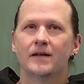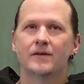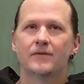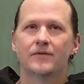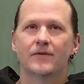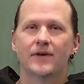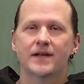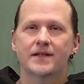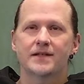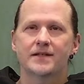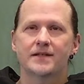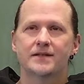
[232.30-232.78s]

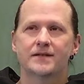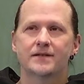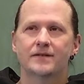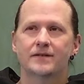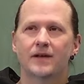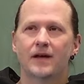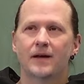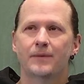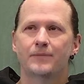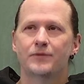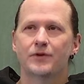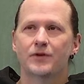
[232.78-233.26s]
Was
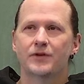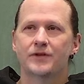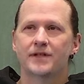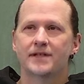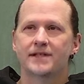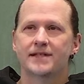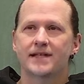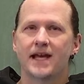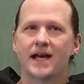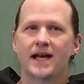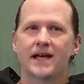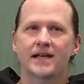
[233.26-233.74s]
habt ihr euch als
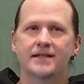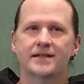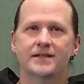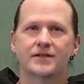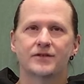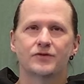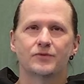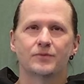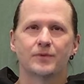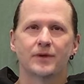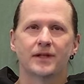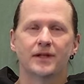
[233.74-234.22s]

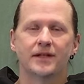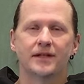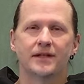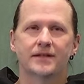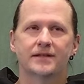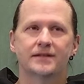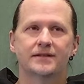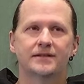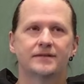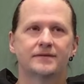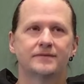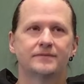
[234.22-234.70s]
erstes
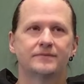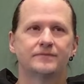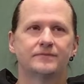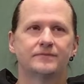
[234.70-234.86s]
überlegt?